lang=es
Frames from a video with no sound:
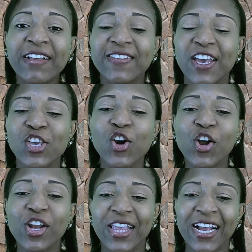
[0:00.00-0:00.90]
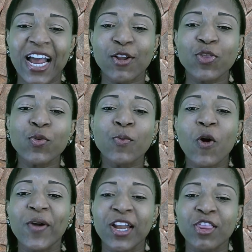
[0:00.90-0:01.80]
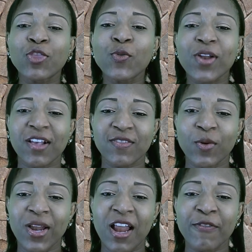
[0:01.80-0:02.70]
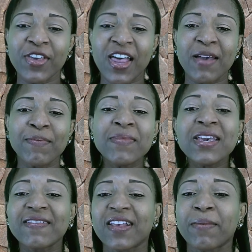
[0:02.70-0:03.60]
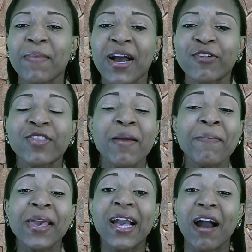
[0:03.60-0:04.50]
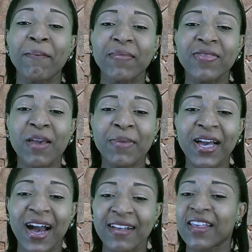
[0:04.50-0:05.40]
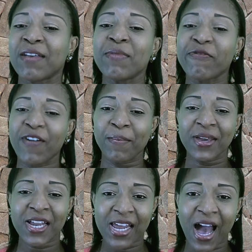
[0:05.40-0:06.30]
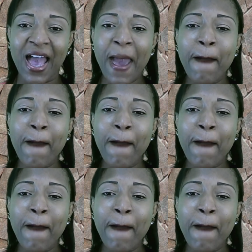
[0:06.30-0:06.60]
Señor, declaro tu cobertura sobre la vida de mis hermanos, de mi, de mi casa, de mi familia.